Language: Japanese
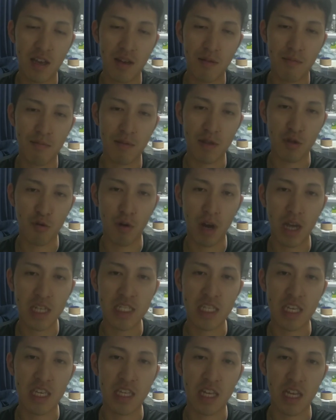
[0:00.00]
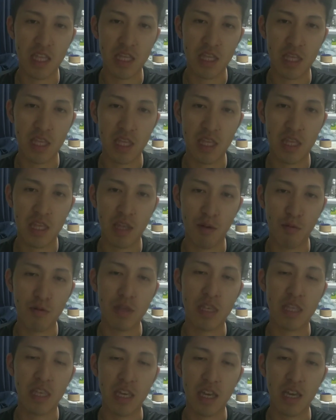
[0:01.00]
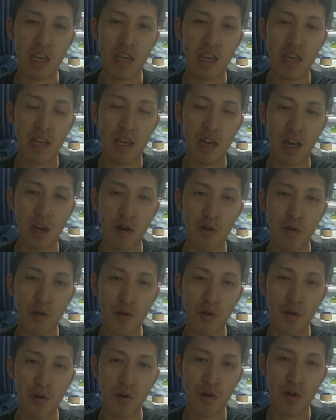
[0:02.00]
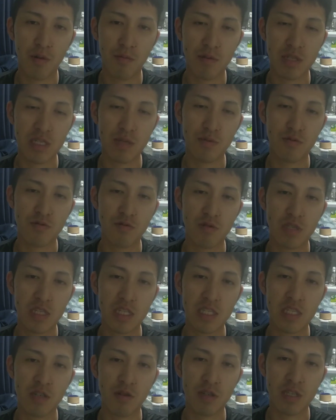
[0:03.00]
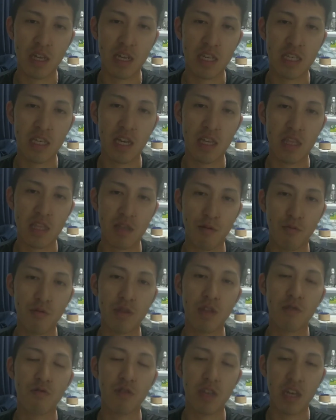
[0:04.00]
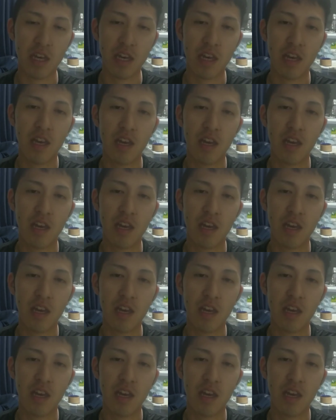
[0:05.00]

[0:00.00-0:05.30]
まあ、度外視でいいなって思ってて、あのもう自分の人生を生きたらいいなって思ってるので、